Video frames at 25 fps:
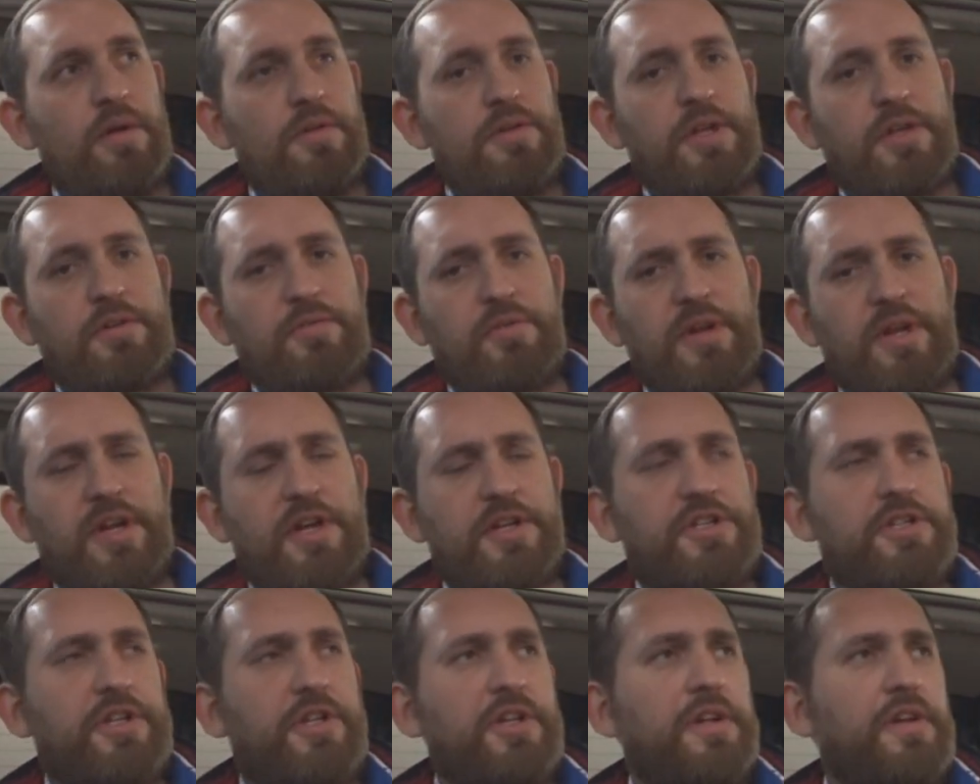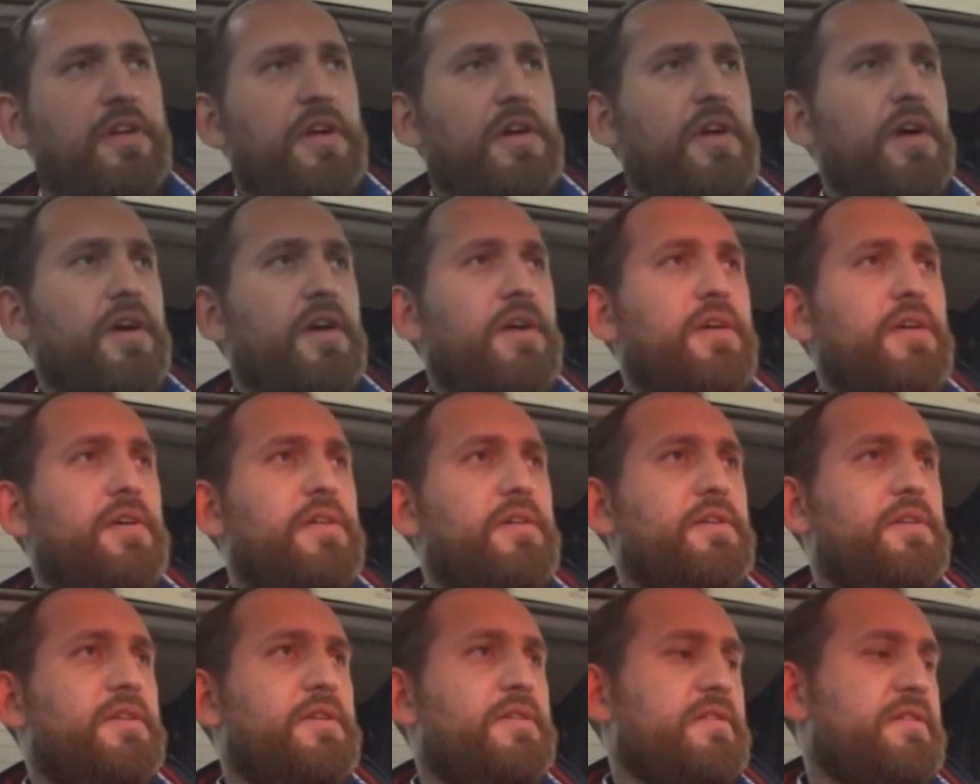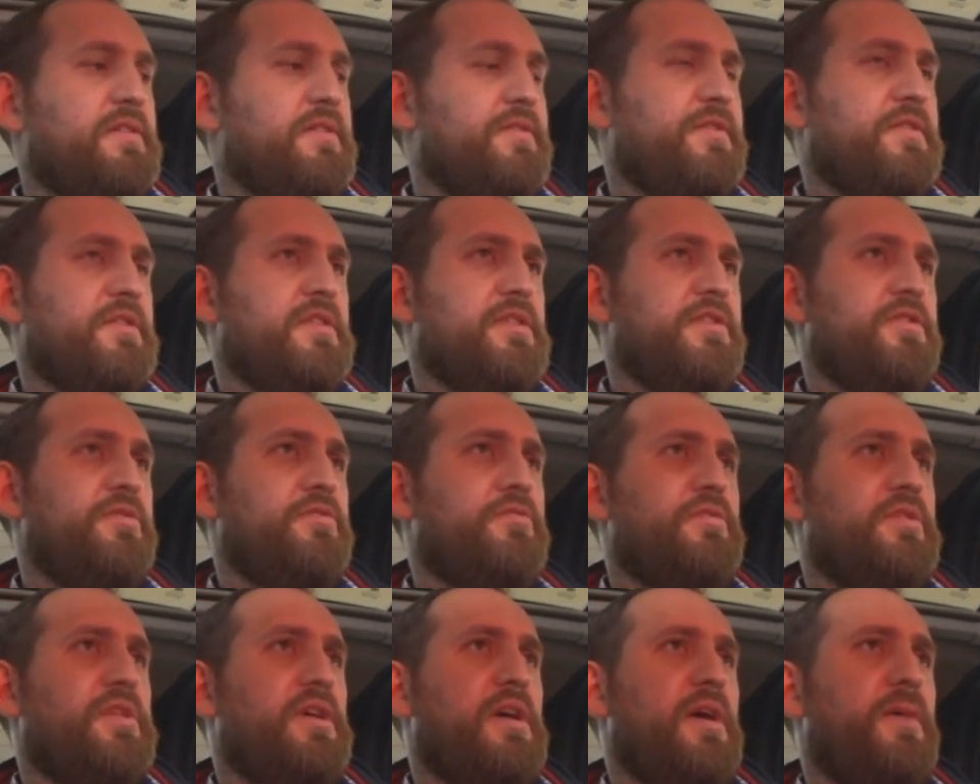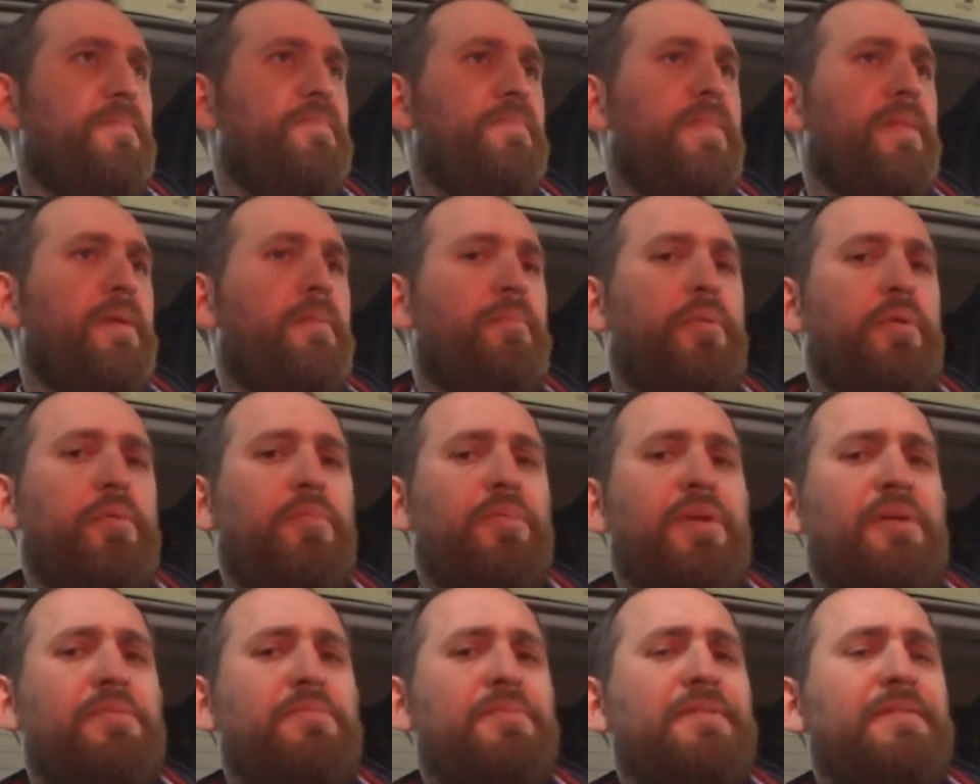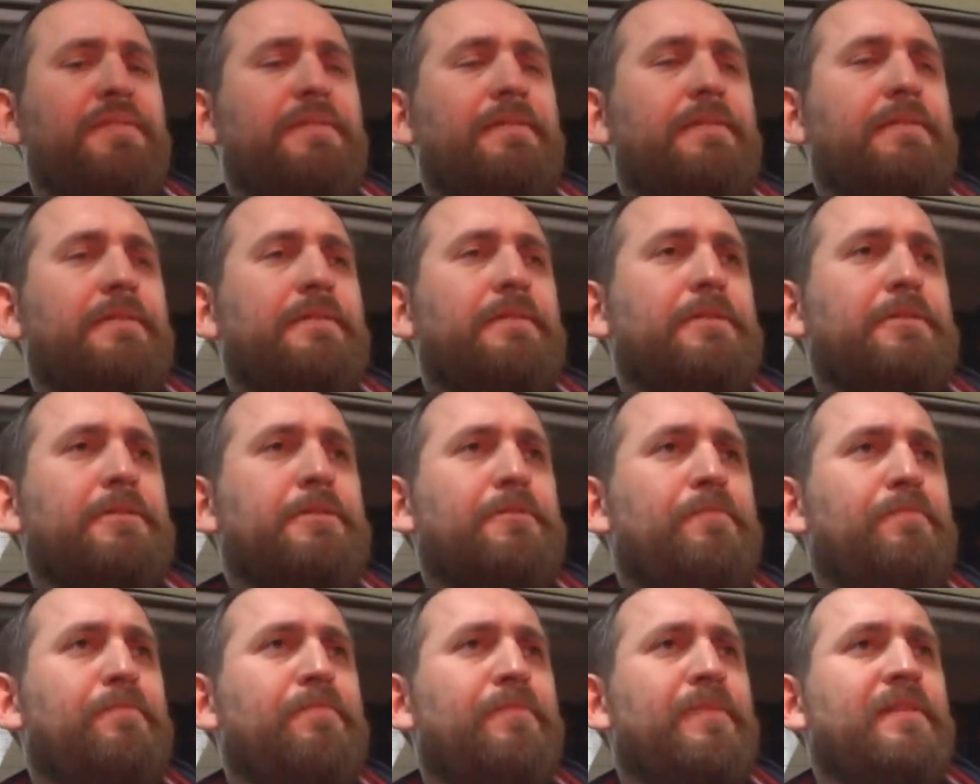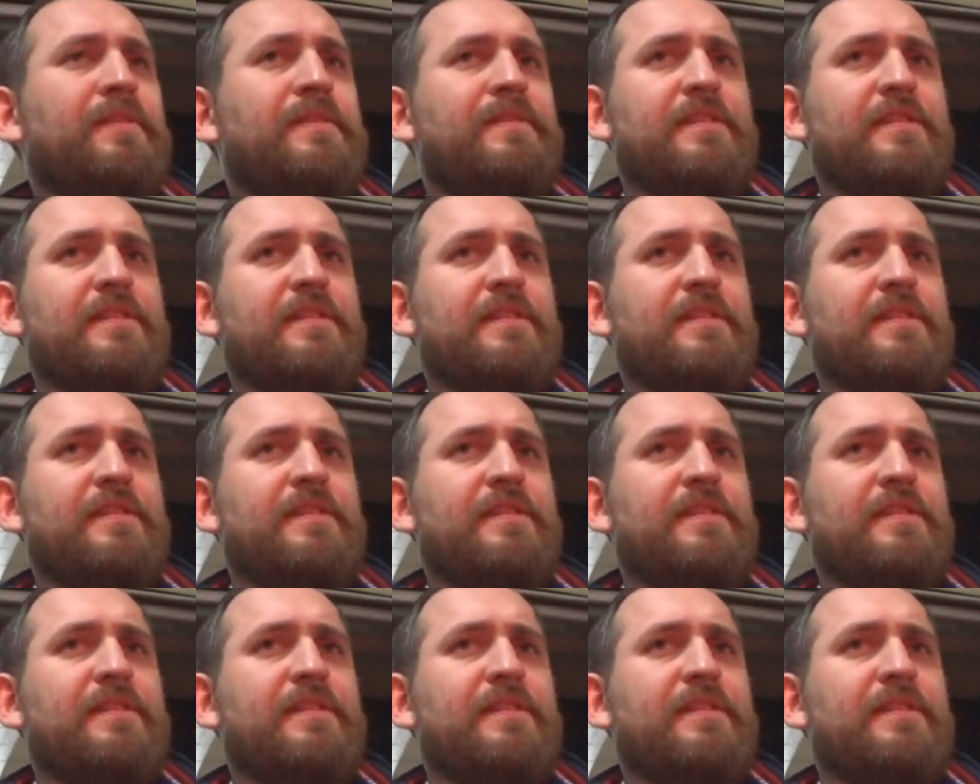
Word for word: Niektóre carsharingi e, ze względu na problemy z mm,